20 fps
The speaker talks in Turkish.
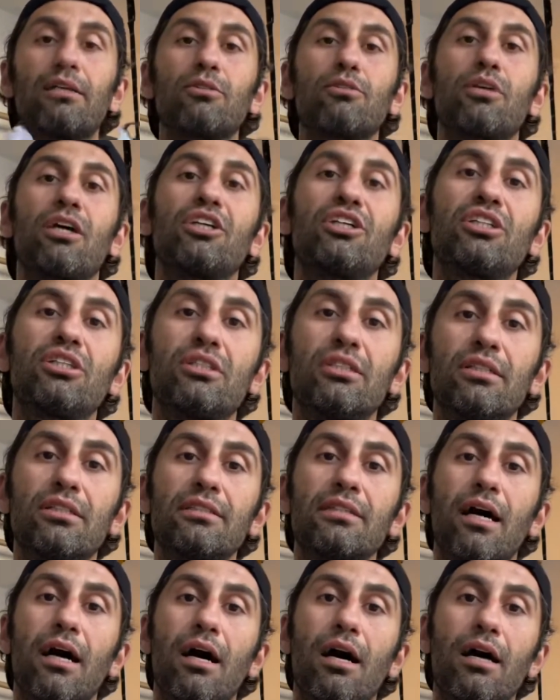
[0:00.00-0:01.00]

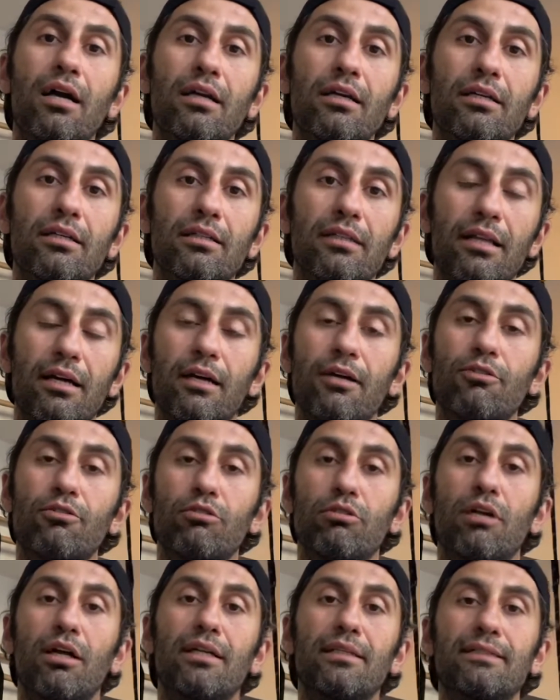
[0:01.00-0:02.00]
taşıdığınız ağırlıkla
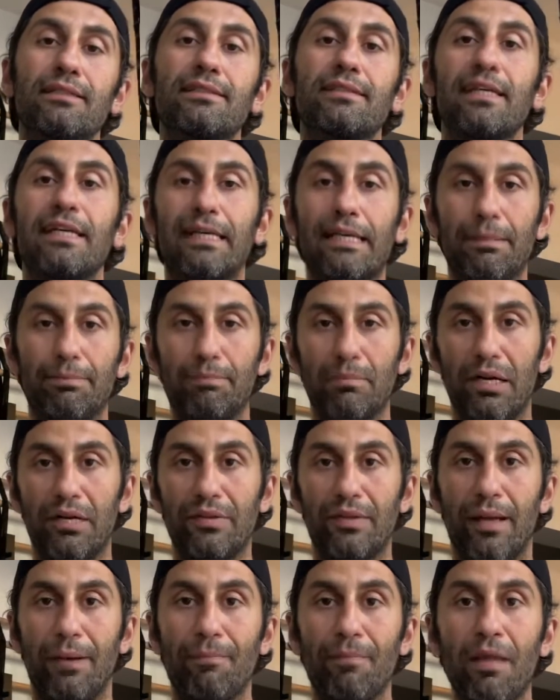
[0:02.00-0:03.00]
kullandığınız
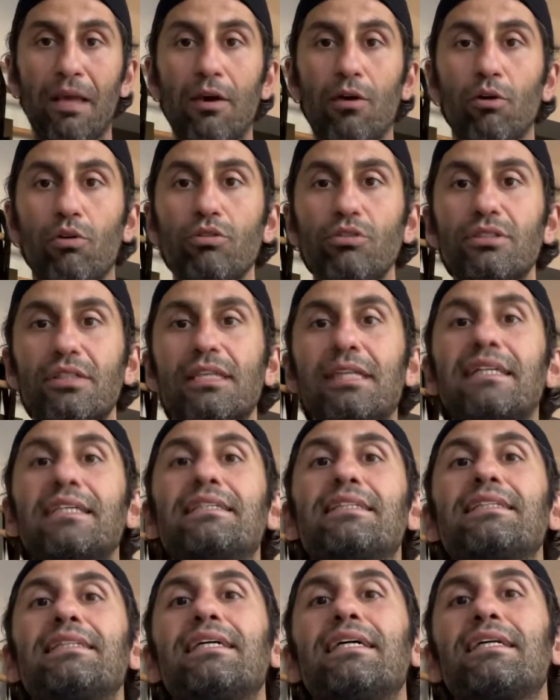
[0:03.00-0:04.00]
ekipmanla. O yüzden
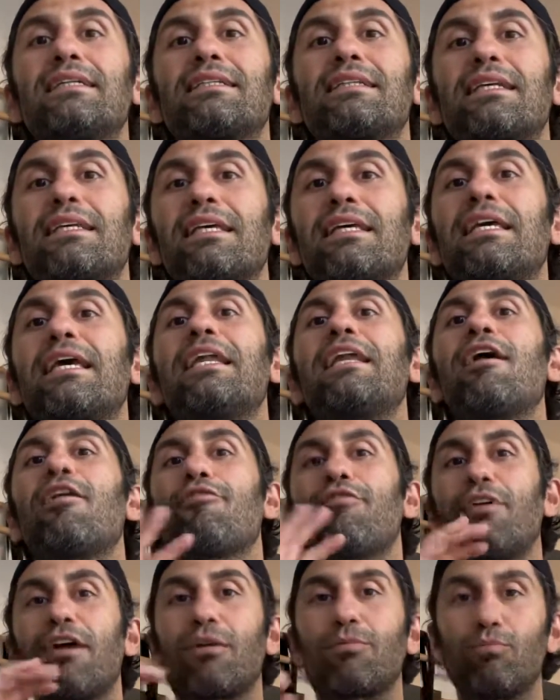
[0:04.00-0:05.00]
ikisinin arasındaki genel
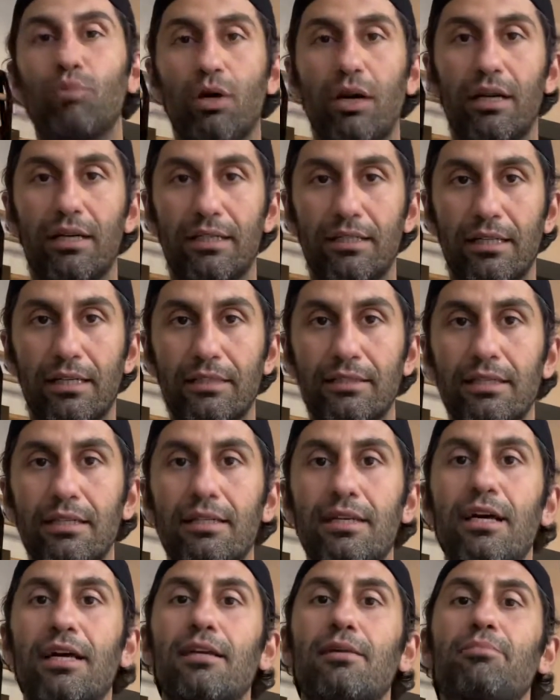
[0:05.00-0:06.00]
fark bu arkadaşlar.
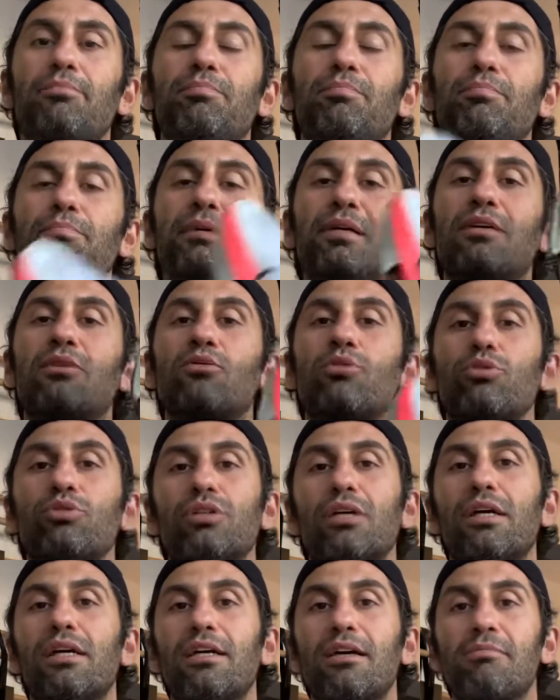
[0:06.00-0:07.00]
Yani bir
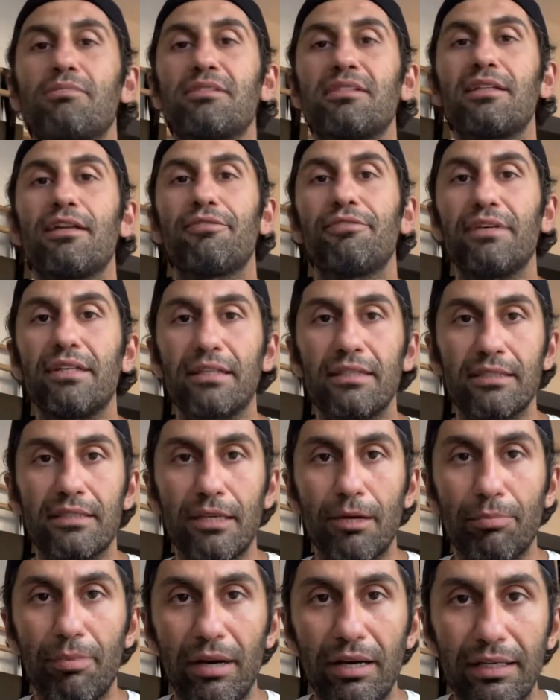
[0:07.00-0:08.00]
koşu ayakkabısıyla fitness
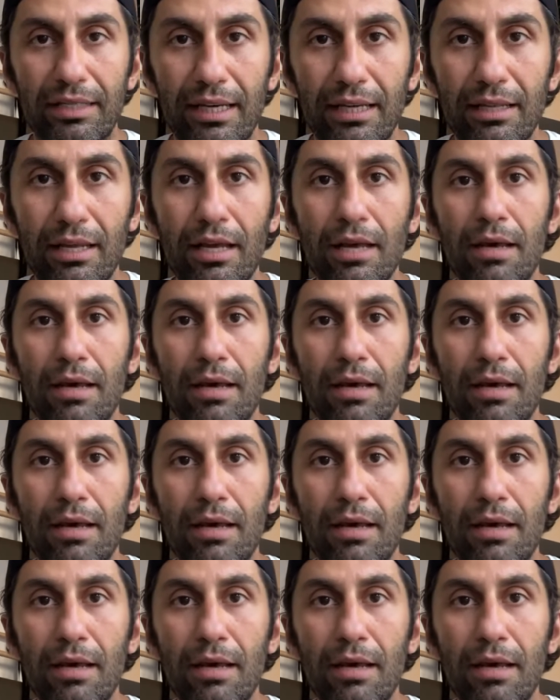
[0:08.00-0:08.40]
yaparken